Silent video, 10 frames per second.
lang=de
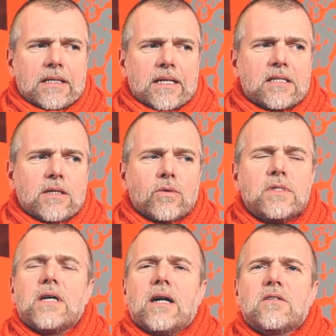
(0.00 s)
dass sie
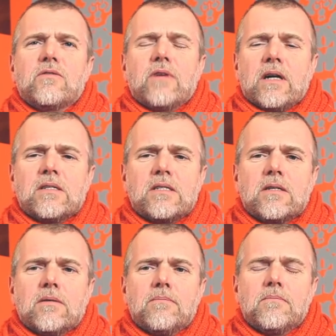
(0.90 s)
uns als,
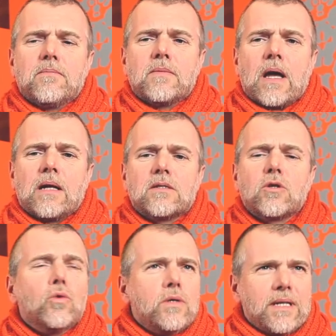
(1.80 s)
als als
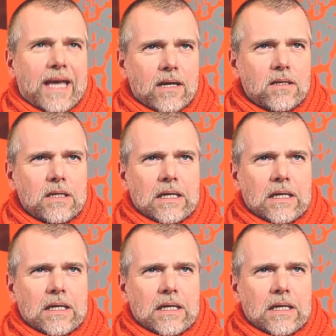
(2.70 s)
Kunden kennen,